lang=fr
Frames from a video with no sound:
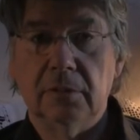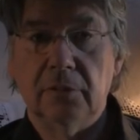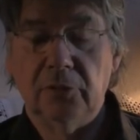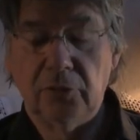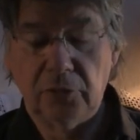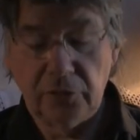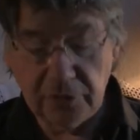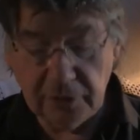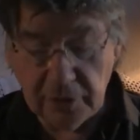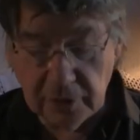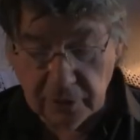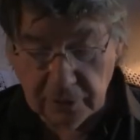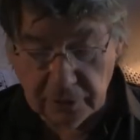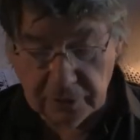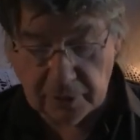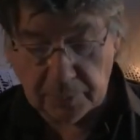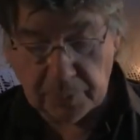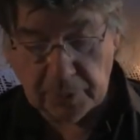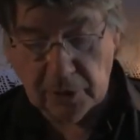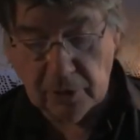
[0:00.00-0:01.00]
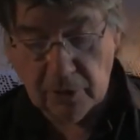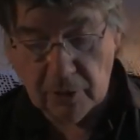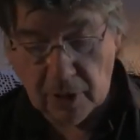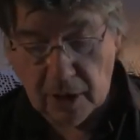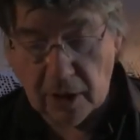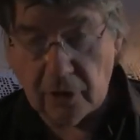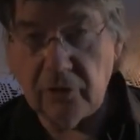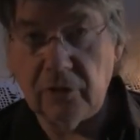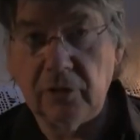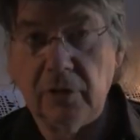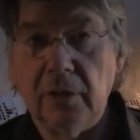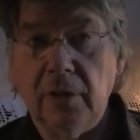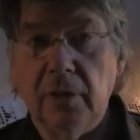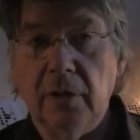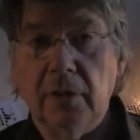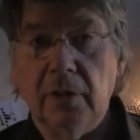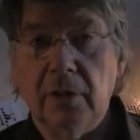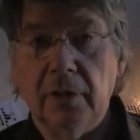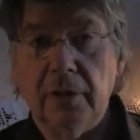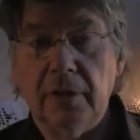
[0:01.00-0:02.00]
ce silence après l'orage
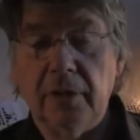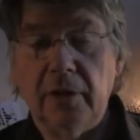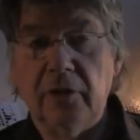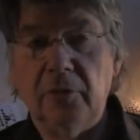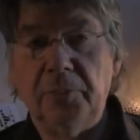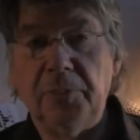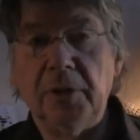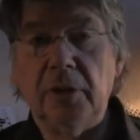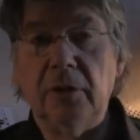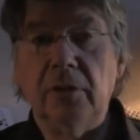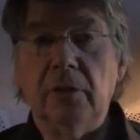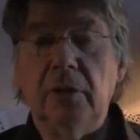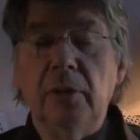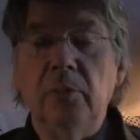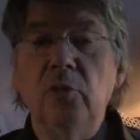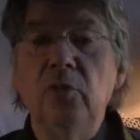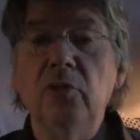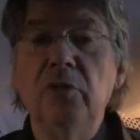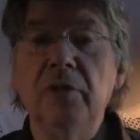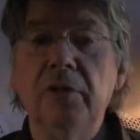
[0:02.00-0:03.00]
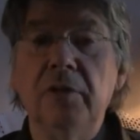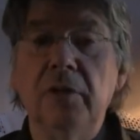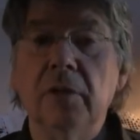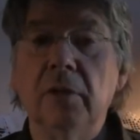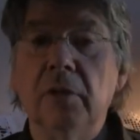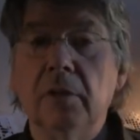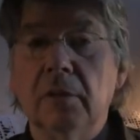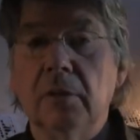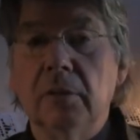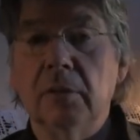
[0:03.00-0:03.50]
qui inspire tant les musiciens.